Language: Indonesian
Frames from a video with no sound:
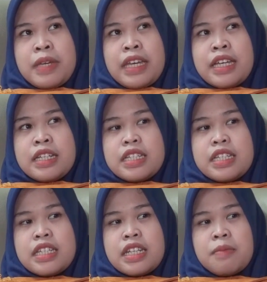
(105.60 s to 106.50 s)
apa ya
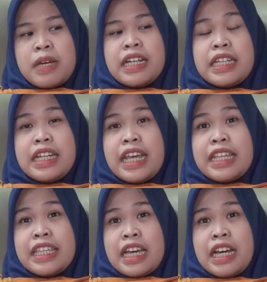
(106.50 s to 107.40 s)
siapkan diri
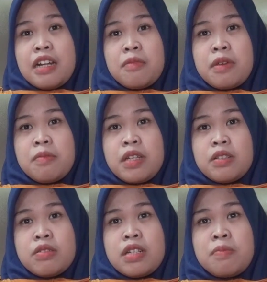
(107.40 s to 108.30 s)
aja kalau memang
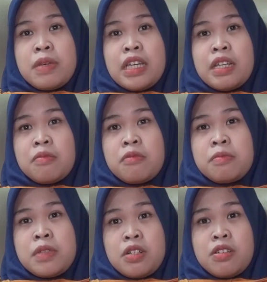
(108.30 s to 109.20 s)
sudah ingin
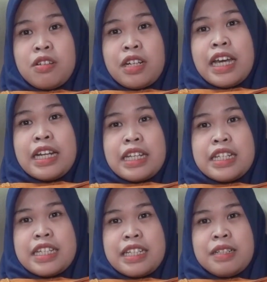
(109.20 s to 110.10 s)
mendonorkan
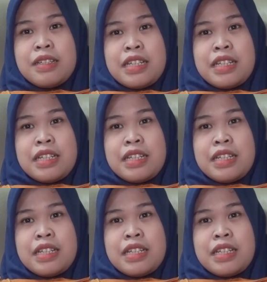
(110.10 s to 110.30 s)
gitu